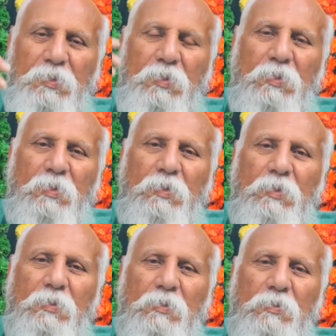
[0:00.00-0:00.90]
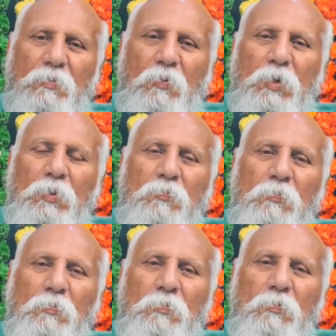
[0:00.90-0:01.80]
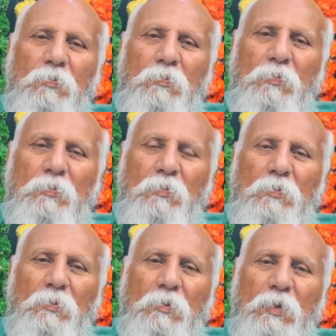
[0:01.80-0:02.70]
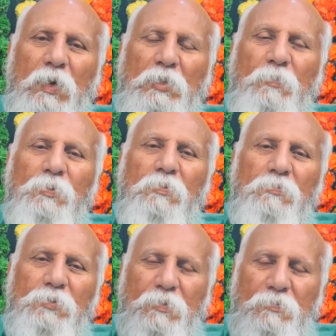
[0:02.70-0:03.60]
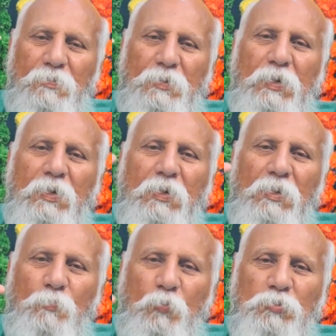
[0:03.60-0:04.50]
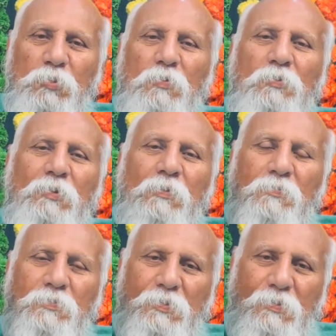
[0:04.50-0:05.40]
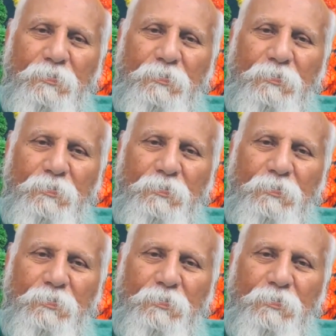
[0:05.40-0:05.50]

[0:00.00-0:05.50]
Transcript: అన్ని లోకాలకు అధిపతులు ఉంటారు రకరకాల పోస్టులలో ఉండేవాళ్ళు